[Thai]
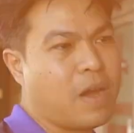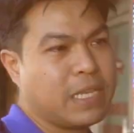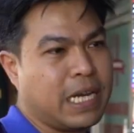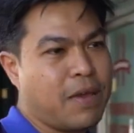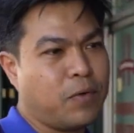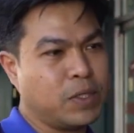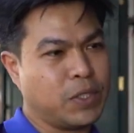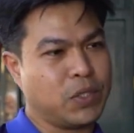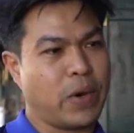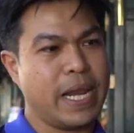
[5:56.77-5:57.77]
ก็จะได้ฟุต
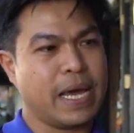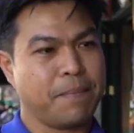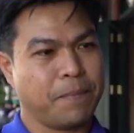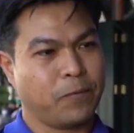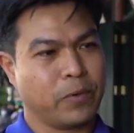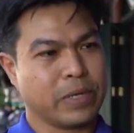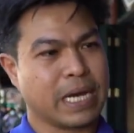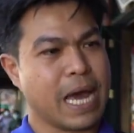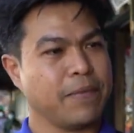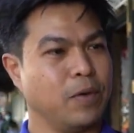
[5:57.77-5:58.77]
สวยๆนะครับฟุต
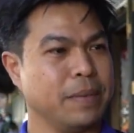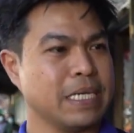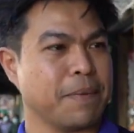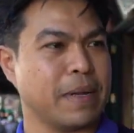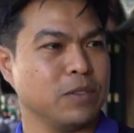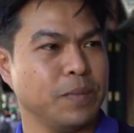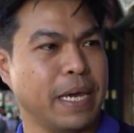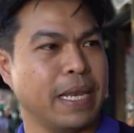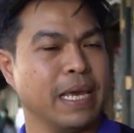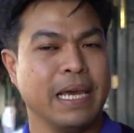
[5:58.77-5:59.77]
ข้ามถนนมาจากพัส
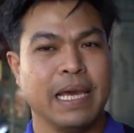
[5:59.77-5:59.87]
เมน